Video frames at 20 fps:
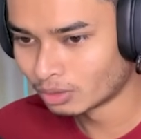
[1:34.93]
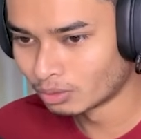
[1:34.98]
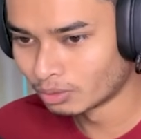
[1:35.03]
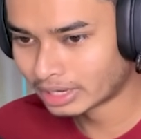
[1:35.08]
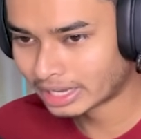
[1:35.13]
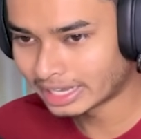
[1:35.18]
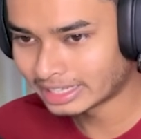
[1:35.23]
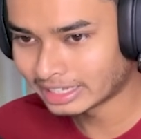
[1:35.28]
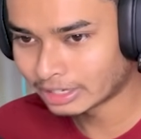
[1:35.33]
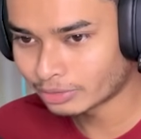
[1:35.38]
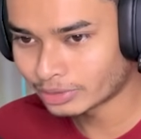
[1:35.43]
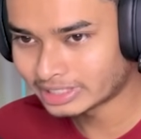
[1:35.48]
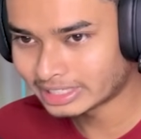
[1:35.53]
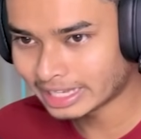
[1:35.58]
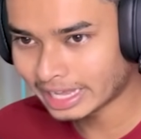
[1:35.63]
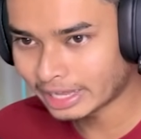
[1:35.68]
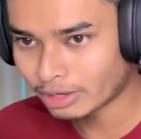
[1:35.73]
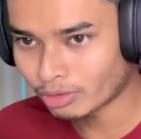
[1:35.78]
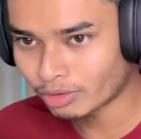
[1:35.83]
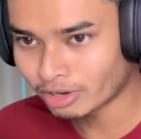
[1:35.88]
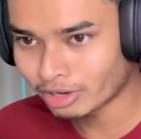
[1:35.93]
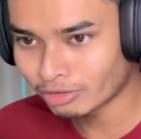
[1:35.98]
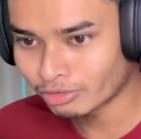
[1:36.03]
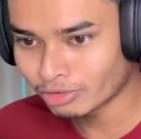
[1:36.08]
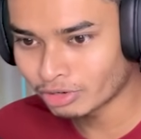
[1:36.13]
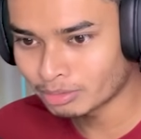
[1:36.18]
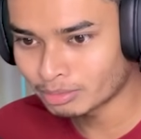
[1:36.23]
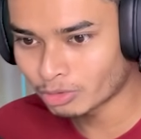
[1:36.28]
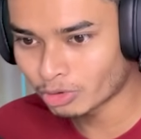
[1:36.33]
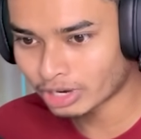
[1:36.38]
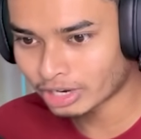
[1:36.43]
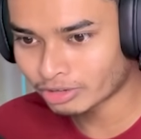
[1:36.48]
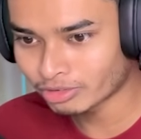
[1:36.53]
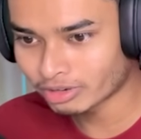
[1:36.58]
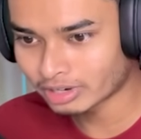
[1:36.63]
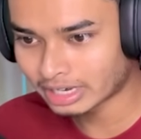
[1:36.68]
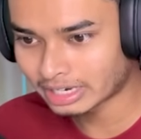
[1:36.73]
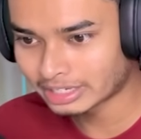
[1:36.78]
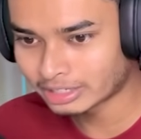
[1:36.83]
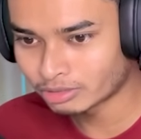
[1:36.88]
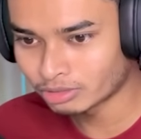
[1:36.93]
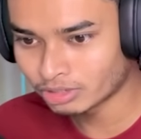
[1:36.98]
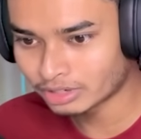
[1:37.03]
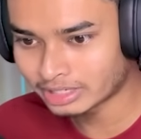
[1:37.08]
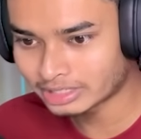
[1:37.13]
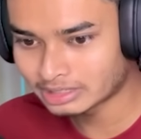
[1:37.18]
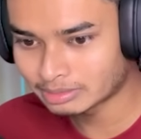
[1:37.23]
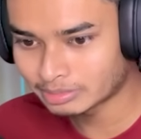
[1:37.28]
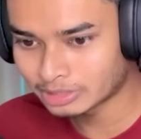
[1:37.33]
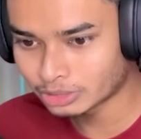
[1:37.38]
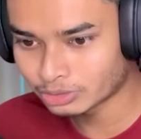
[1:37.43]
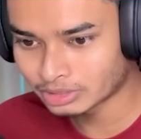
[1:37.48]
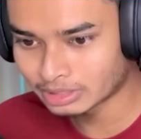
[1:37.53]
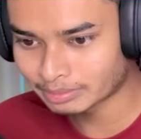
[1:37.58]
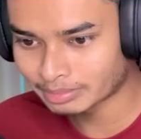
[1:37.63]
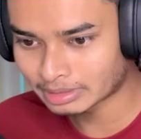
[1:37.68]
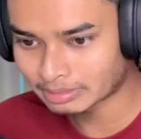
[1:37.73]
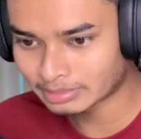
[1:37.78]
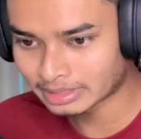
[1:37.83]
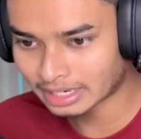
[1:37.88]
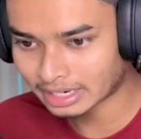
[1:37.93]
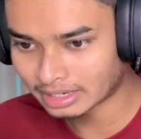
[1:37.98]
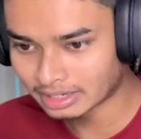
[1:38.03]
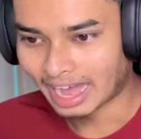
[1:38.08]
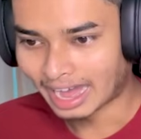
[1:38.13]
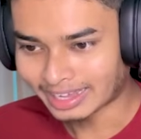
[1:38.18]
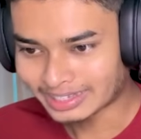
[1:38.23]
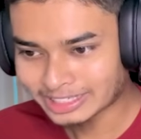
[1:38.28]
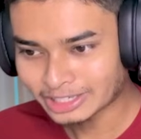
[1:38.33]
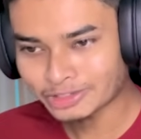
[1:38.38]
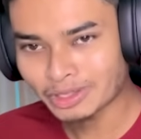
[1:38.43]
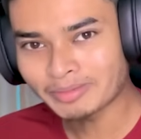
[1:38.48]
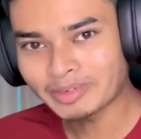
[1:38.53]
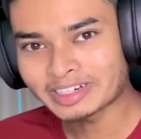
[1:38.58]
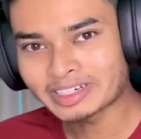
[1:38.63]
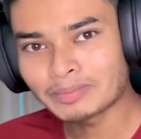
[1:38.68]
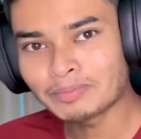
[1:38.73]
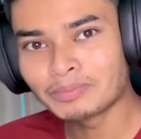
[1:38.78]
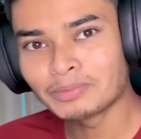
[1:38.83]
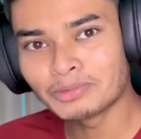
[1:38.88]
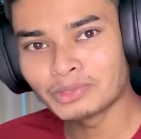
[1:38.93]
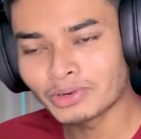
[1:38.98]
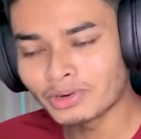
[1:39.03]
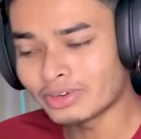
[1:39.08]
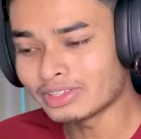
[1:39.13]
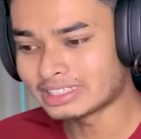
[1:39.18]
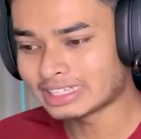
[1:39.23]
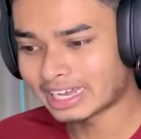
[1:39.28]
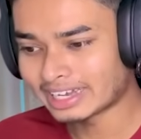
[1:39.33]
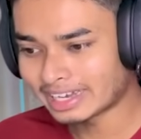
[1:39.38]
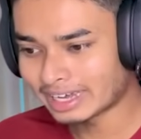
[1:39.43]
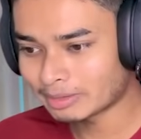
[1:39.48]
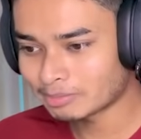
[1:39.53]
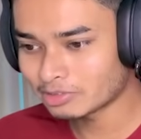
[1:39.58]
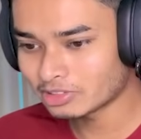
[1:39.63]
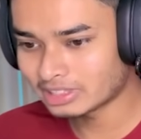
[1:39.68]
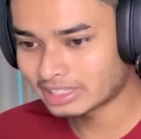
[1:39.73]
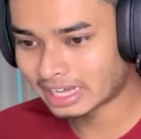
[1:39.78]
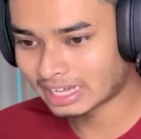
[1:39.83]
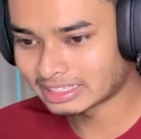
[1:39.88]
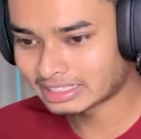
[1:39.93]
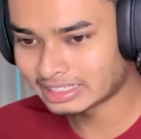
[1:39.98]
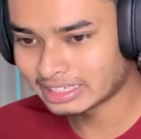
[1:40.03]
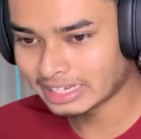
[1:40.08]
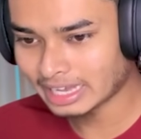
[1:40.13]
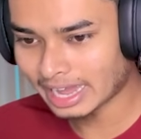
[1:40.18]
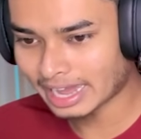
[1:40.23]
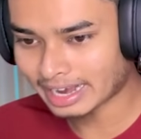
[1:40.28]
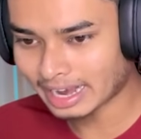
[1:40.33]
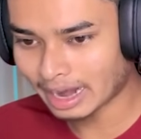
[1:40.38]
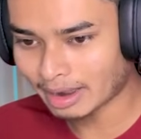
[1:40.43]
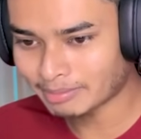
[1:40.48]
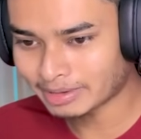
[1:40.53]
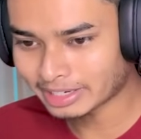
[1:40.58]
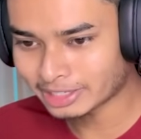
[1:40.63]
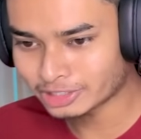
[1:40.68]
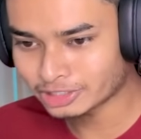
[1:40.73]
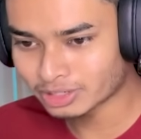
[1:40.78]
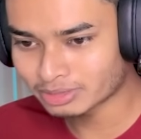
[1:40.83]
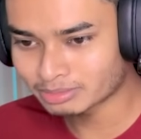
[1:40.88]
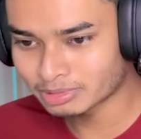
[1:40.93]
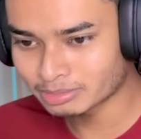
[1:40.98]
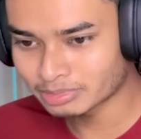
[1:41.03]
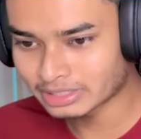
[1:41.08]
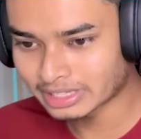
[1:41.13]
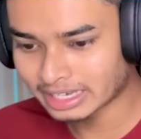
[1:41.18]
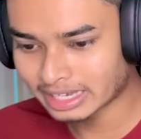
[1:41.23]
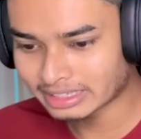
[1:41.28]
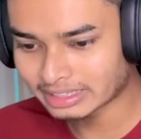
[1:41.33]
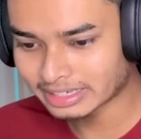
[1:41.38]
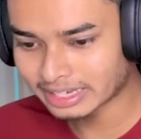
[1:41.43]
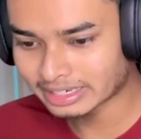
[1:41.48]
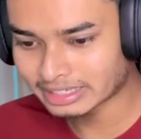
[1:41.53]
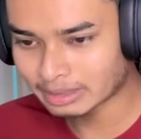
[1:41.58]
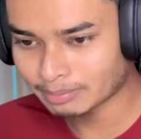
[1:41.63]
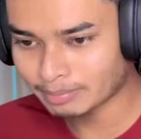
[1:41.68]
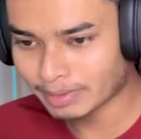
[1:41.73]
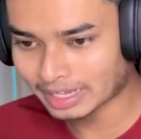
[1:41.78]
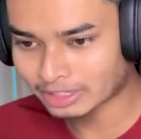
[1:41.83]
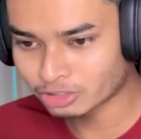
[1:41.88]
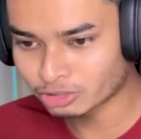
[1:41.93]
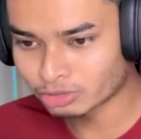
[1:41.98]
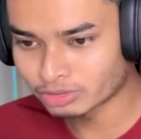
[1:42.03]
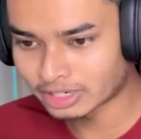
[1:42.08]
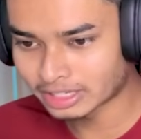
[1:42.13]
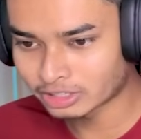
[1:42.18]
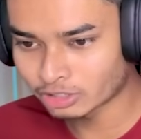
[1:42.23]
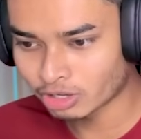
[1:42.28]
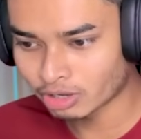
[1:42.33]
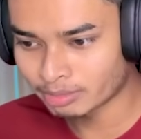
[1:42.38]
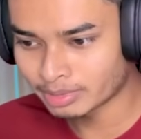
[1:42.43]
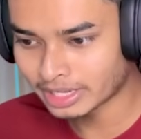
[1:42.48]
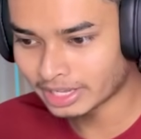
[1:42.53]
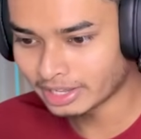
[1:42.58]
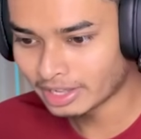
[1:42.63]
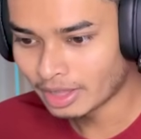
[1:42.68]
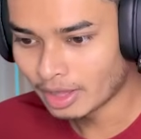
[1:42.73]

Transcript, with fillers: ওকে দেখো যে এই কঙ্কালগুলো মরা কঙ্কাল এগুলো আর জীবিত হতে পারবে না আচ্ছা তো আমি একটা পুরনো জায়গার মধ্যে আছি আর আমাকে সম্ভবত এখান থেকে একটা পাথর উঠাতে হবে